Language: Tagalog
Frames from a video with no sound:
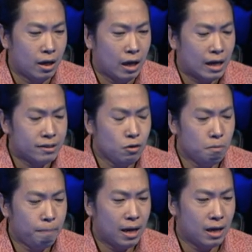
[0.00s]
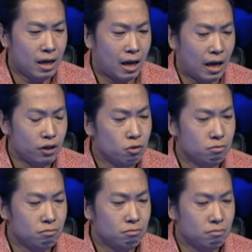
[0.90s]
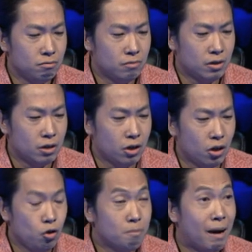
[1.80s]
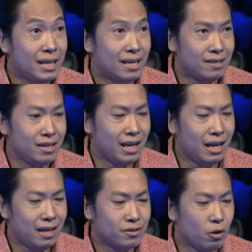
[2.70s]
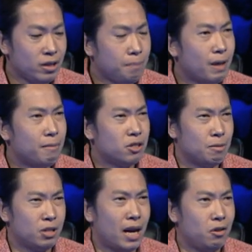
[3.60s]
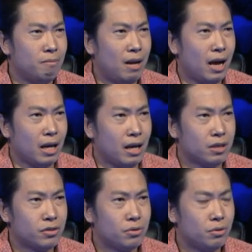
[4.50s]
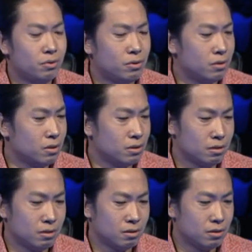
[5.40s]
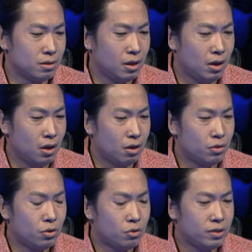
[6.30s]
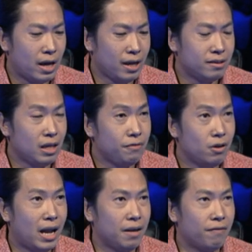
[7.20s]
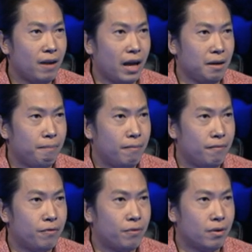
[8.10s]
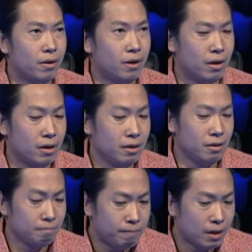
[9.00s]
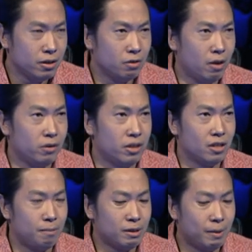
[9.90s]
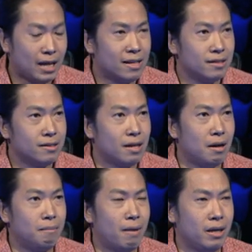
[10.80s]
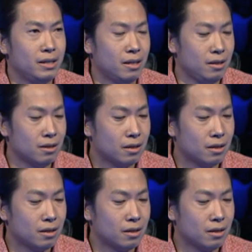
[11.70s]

Kasi yung pera na, yung, yung money kasi na i-raise ko, hindi pa naman siya masyado malaki. So, gusto ko sana i-save yung lifeline for pag yung ano na siya, mas mataas na sa money tree.